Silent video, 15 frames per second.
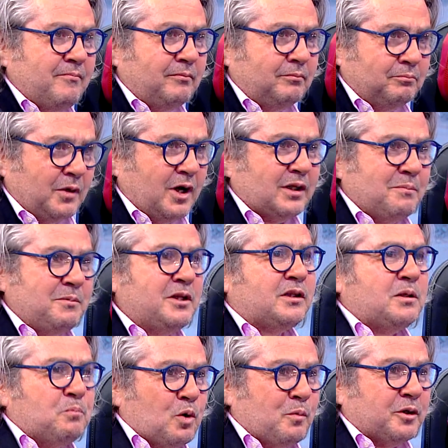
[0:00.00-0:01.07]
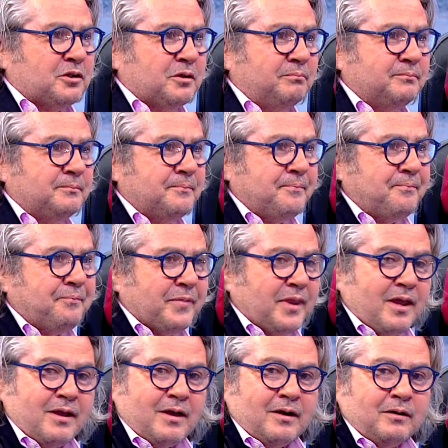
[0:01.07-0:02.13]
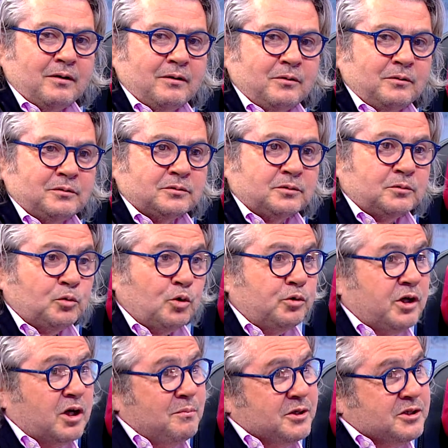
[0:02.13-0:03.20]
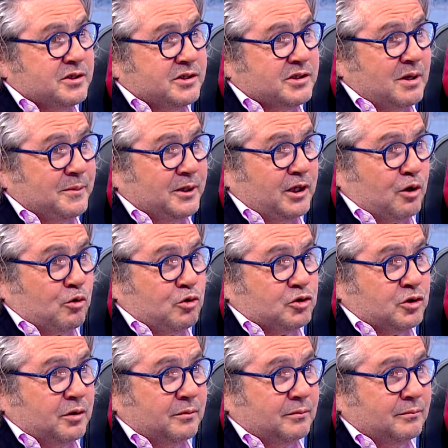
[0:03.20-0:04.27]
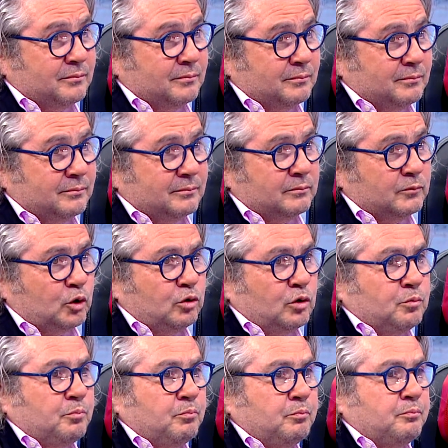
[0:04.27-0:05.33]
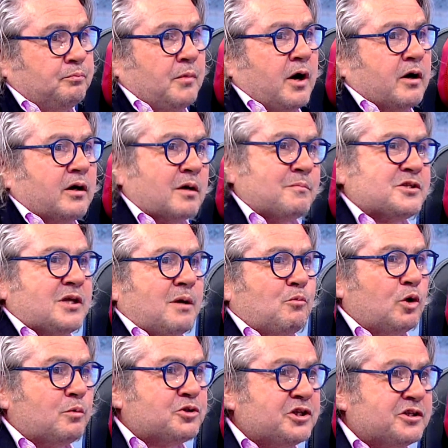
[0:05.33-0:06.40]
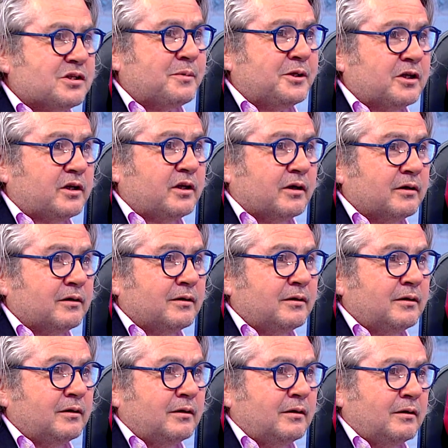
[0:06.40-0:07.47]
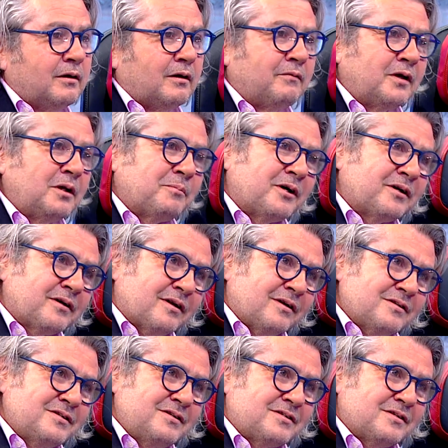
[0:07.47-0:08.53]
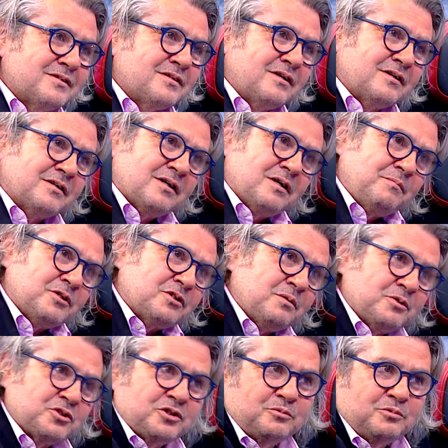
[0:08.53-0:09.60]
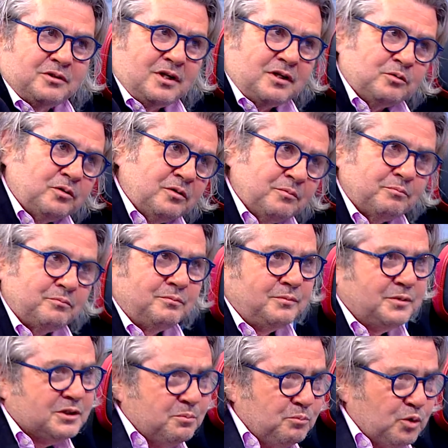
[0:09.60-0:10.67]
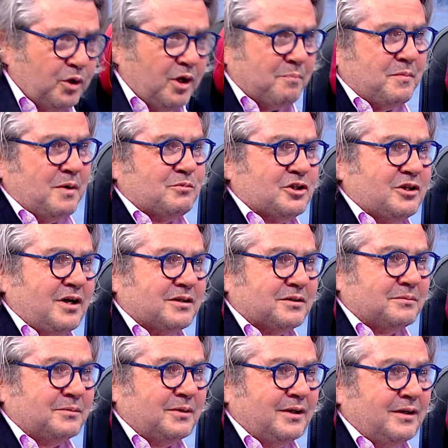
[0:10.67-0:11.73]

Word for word: Evet. Madem ilk diplomatım. Ondan sonra gönderilmesi istemediler önce. Dedi, Ankara bizden böyle bir şey istemedi ki. Efendim Ankara nasıl istesin? Ankara masa başında onlar bizim buraya yapmamız lazım.